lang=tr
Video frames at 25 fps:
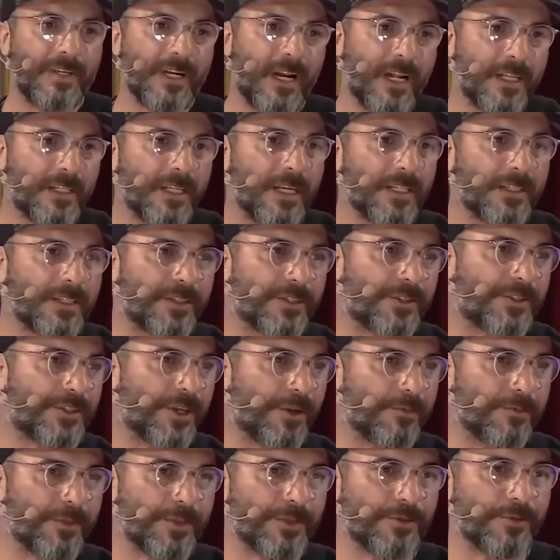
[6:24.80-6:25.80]
viralden giriş
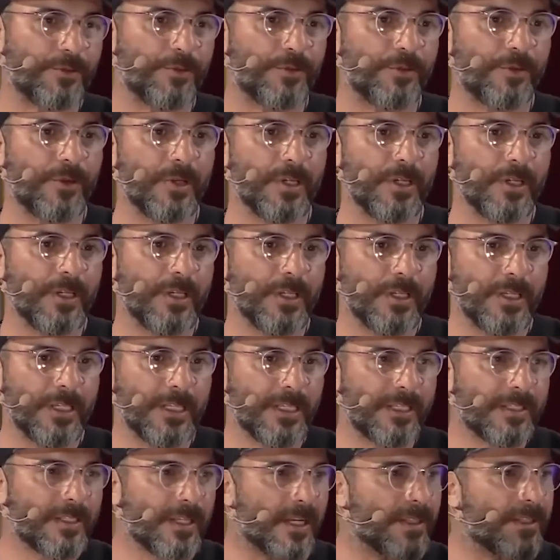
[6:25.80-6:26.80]
yapmıştı. O
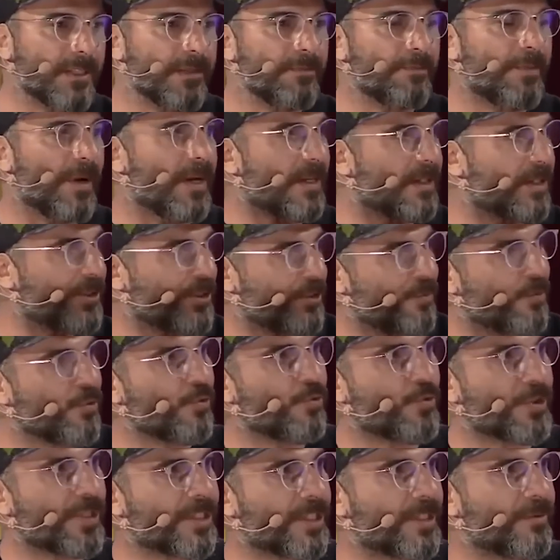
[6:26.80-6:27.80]
İnsanların paylaşımı
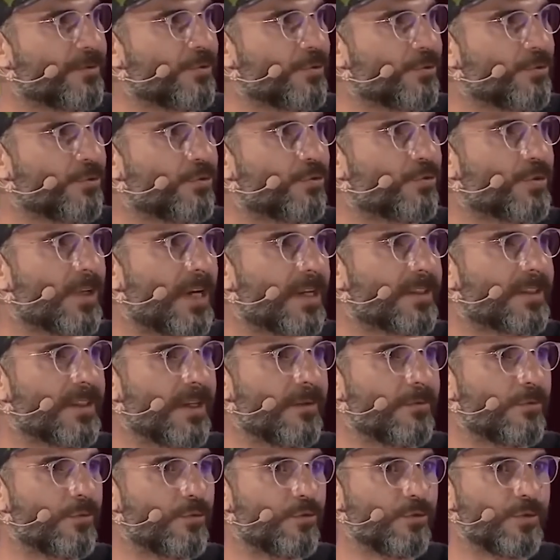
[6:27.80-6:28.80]
üzerine büyüdü
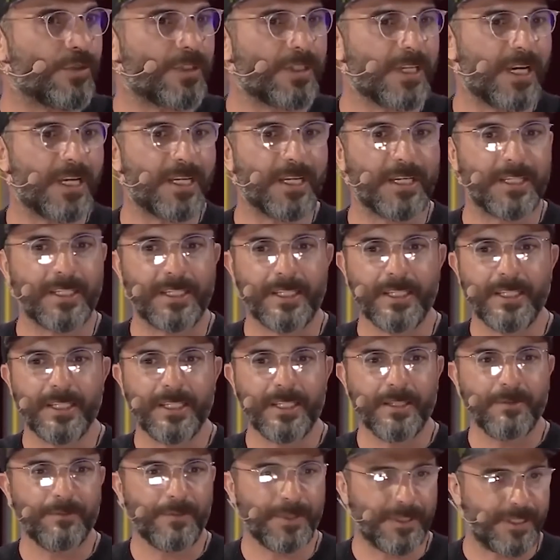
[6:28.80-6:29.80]
zaten bütün hikaye. Yani
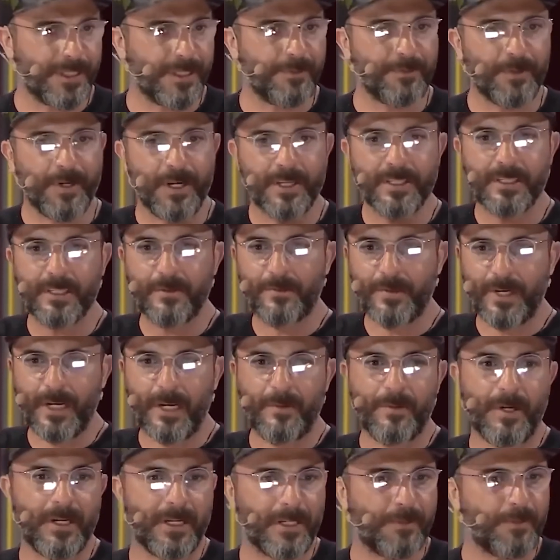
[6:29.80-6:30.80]
biz Z-Prize'la
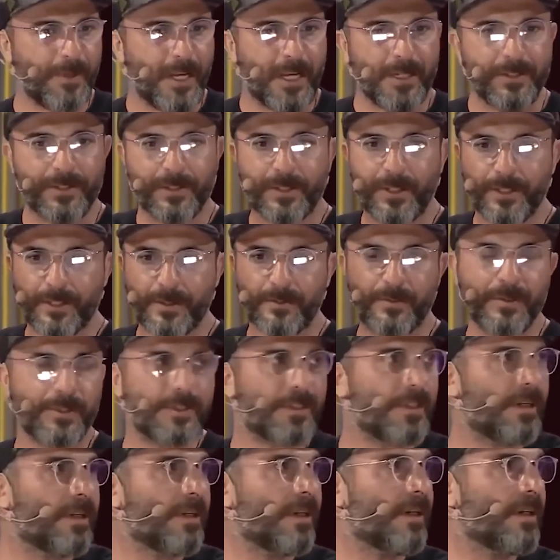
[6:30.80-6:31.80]
beraber hani plak Ama sen
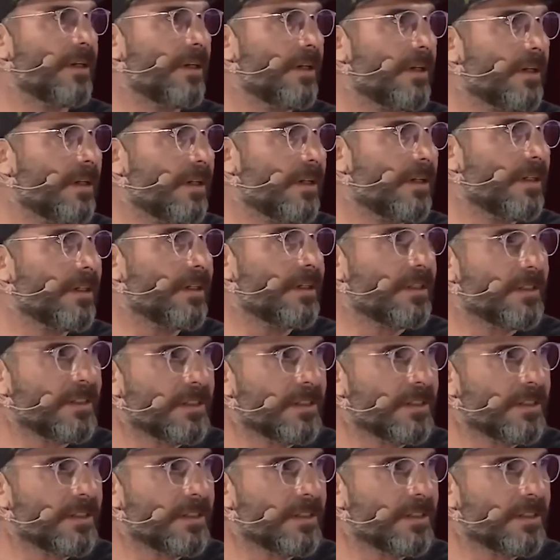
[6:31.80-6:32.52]
biraz galiba